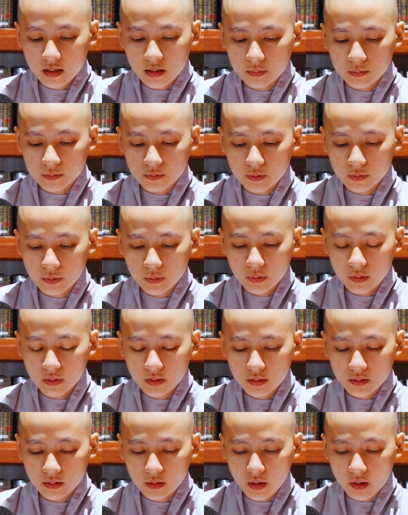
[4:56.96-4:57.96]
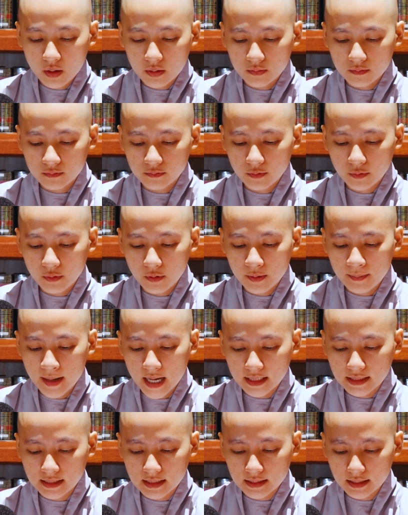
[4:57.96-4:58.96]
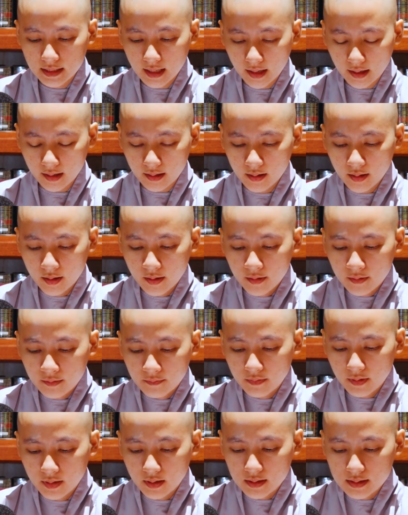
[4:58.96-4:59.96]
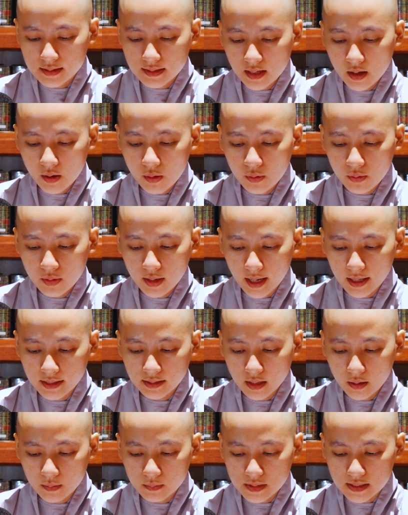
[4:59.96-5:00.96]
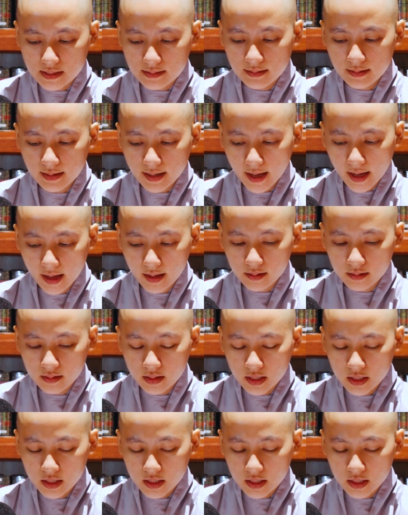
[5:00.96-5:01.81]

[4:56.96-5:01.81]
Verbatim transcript: công chúa con vua ba tư nặc về sau gả chồng xứ khác